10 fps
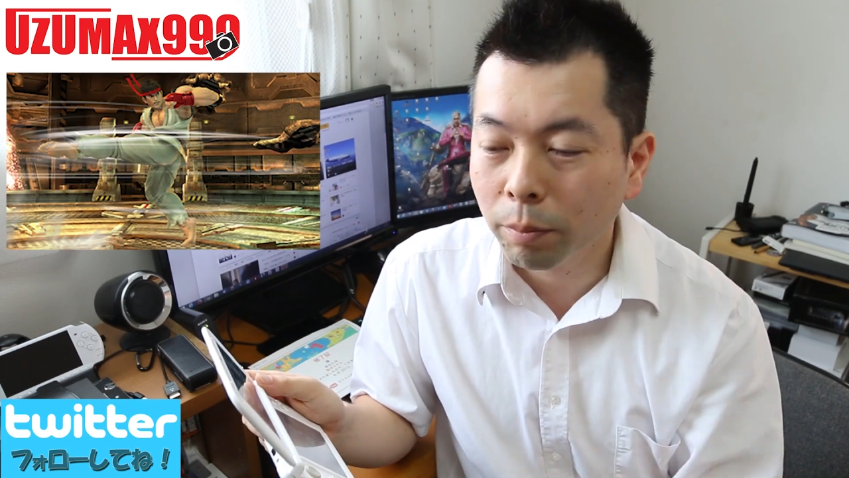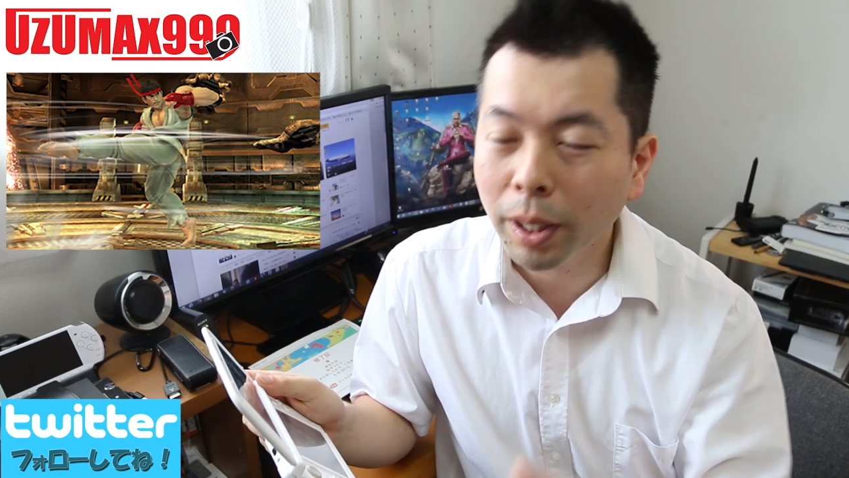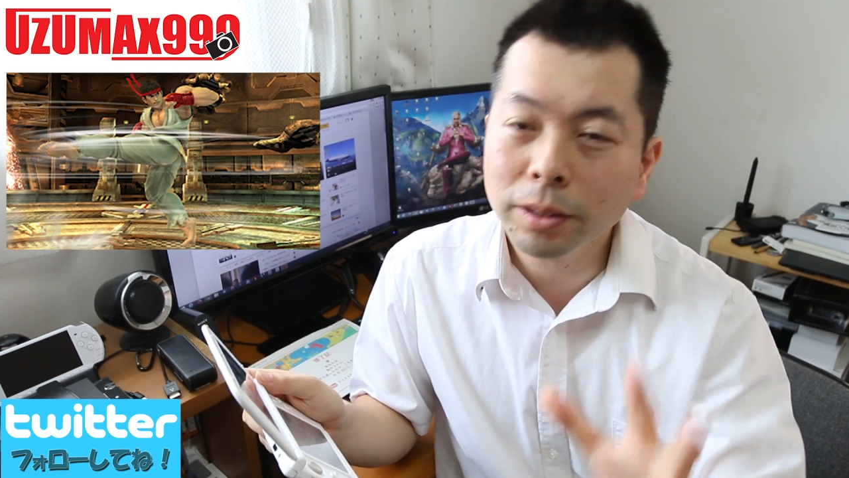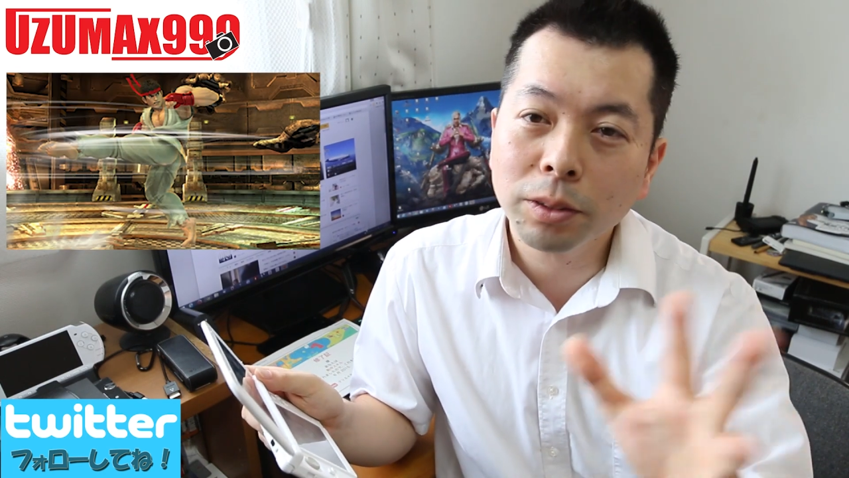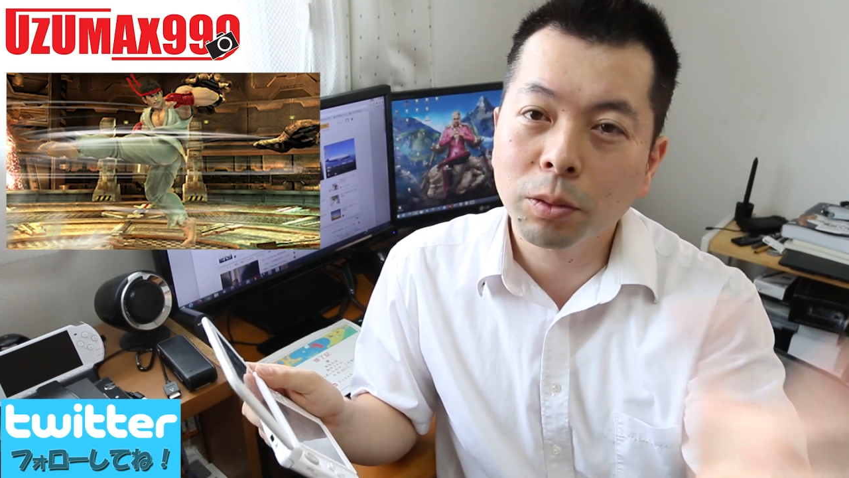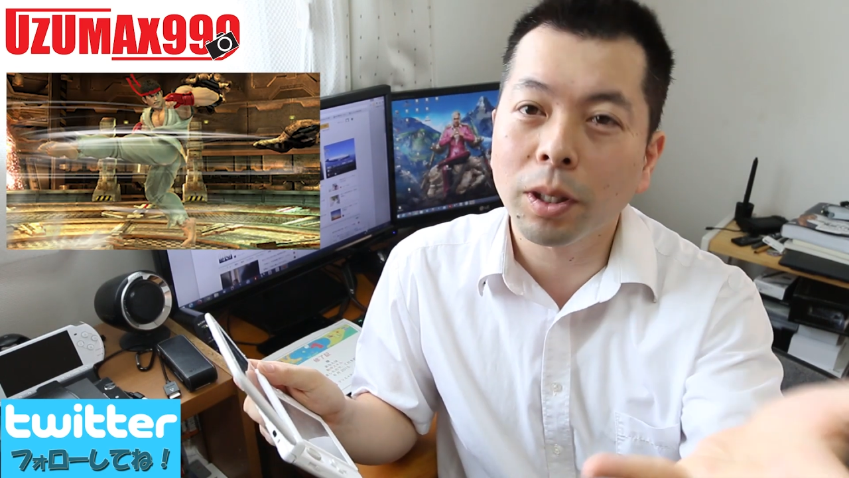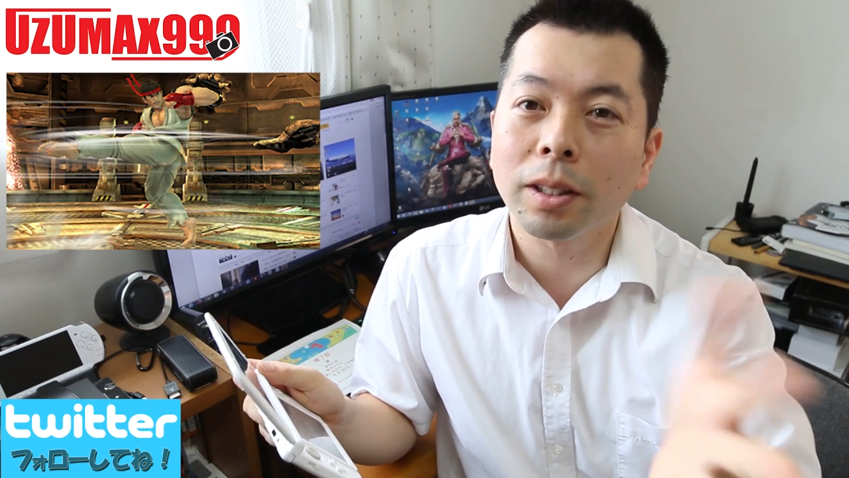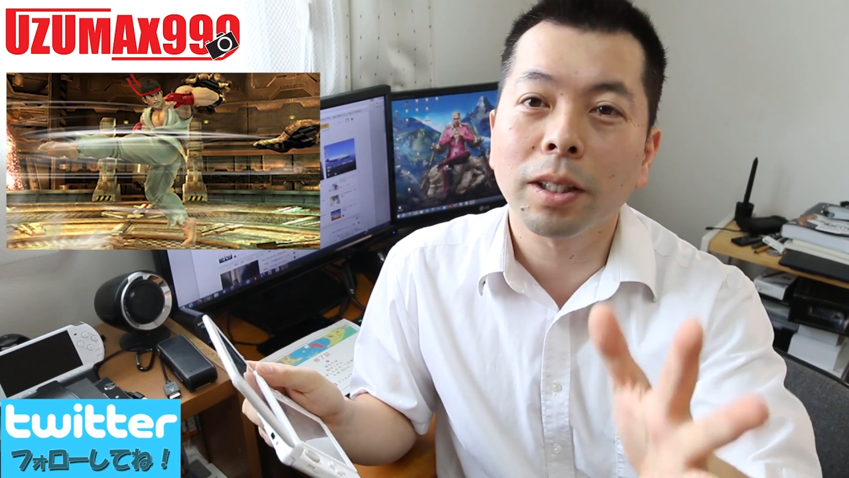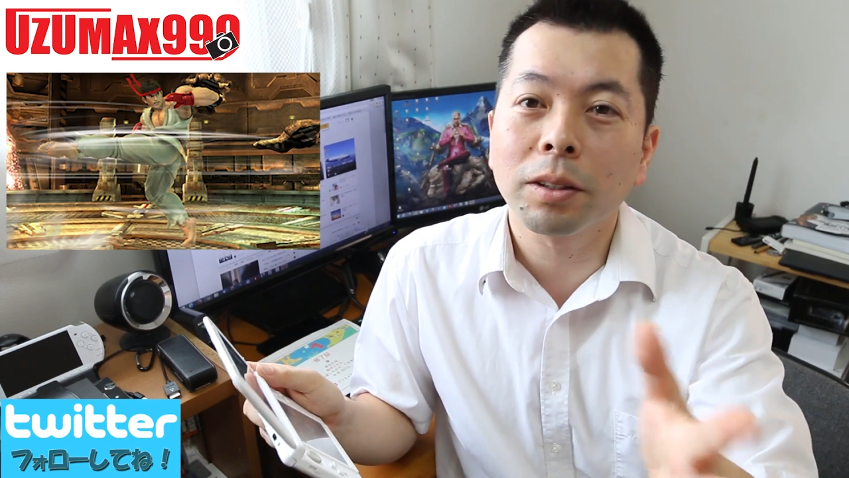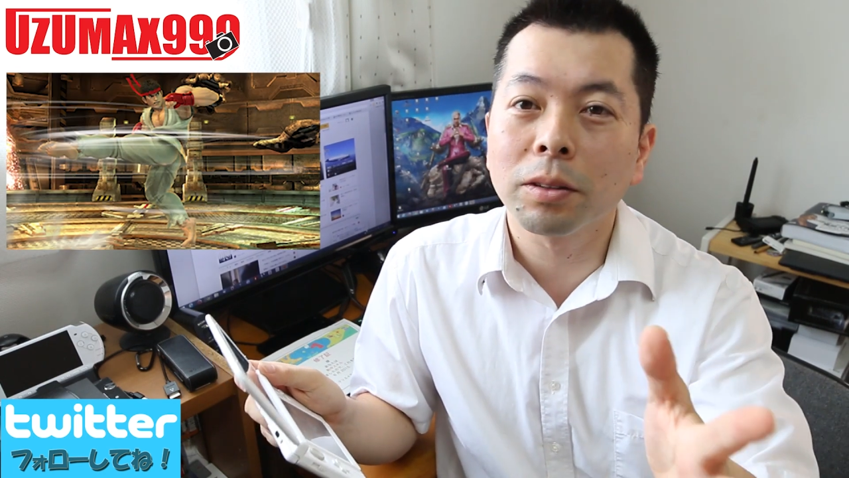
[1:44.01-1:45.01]
パンチと
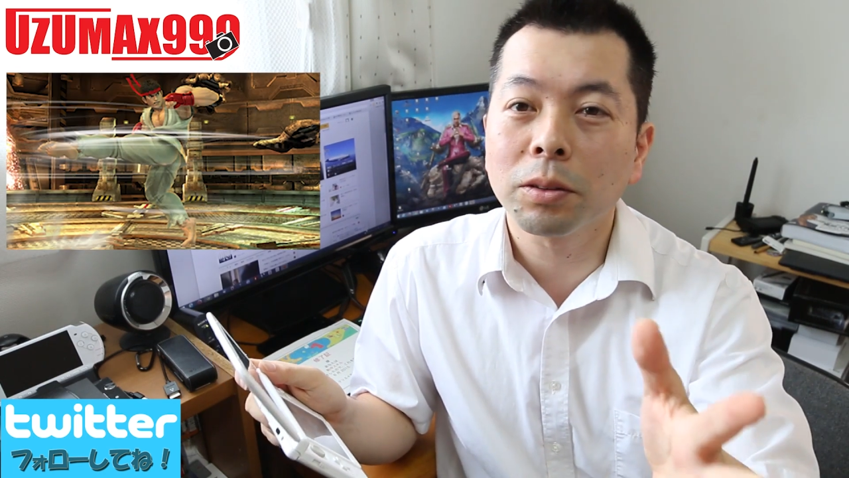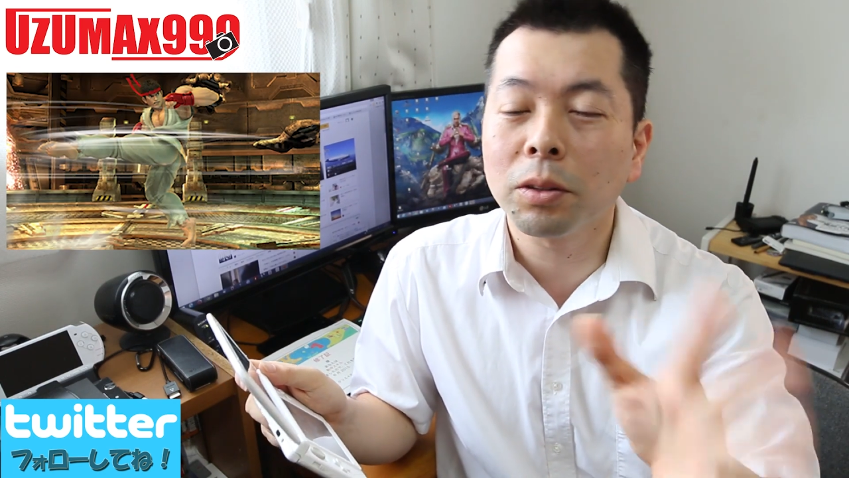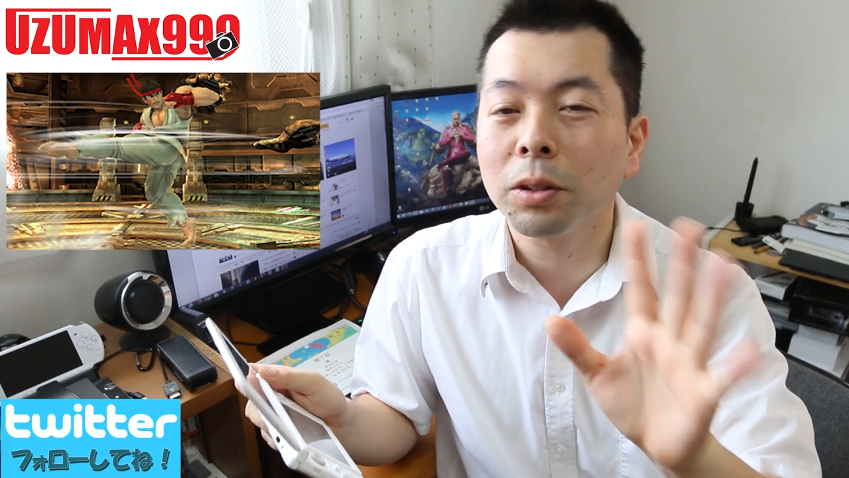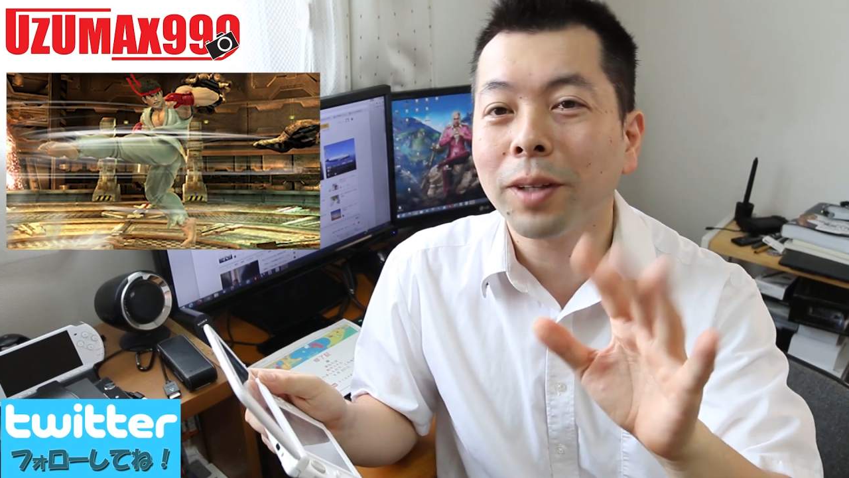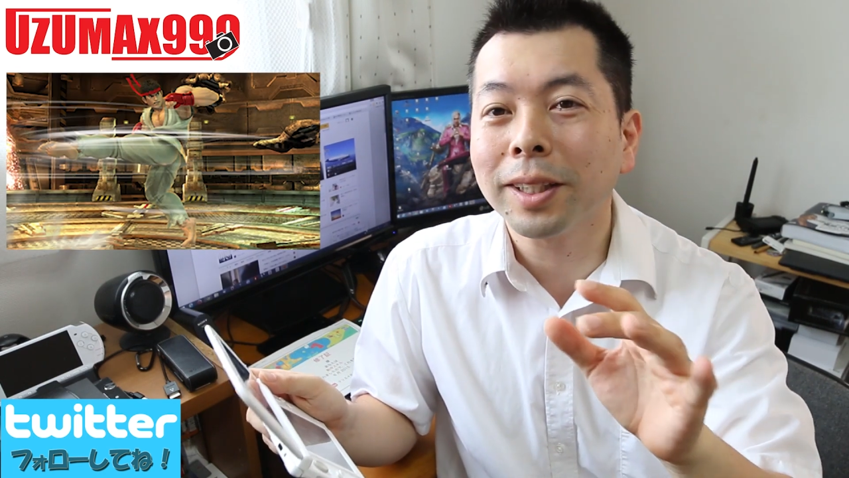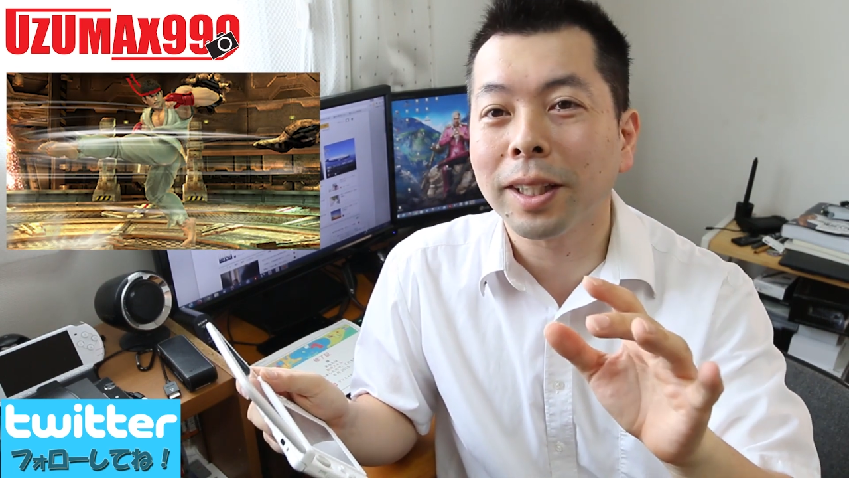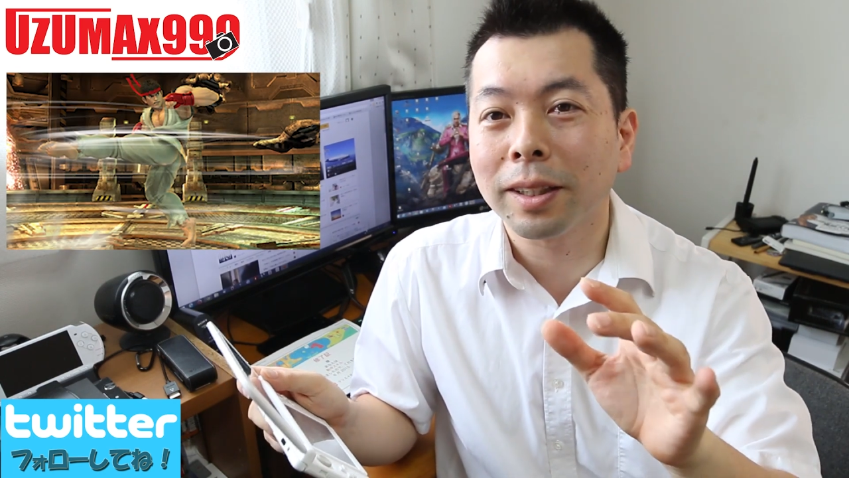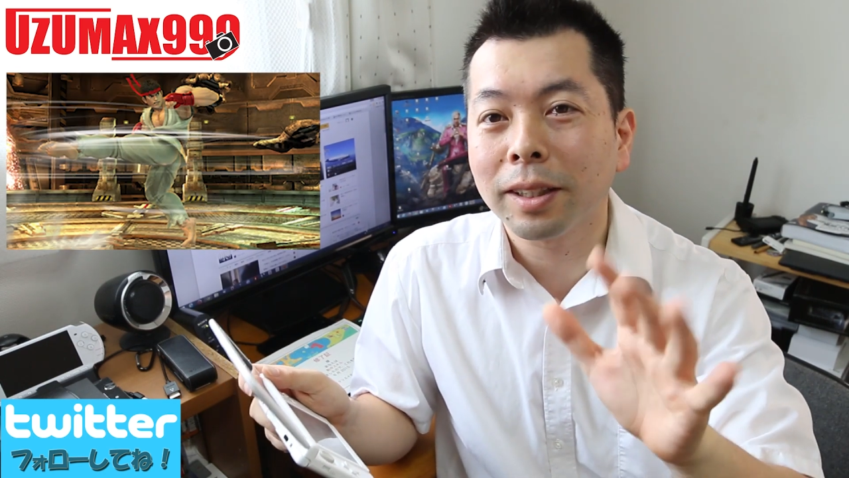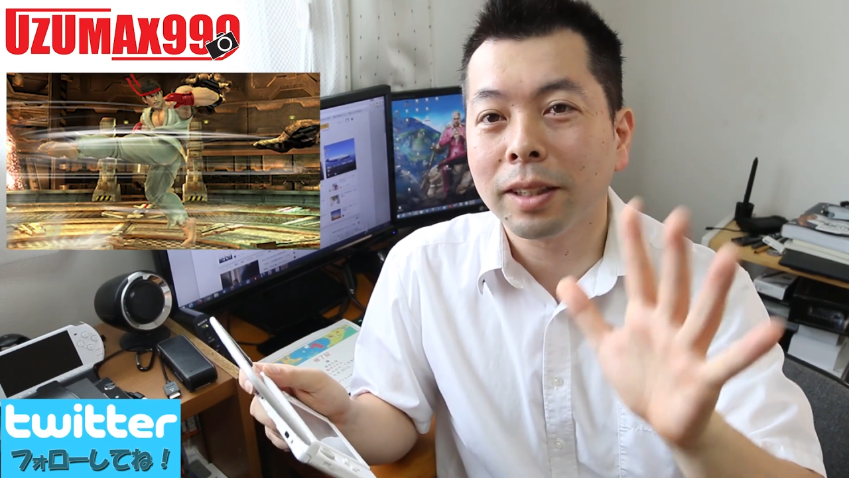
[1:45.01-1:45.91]
かキックストリートファイターっ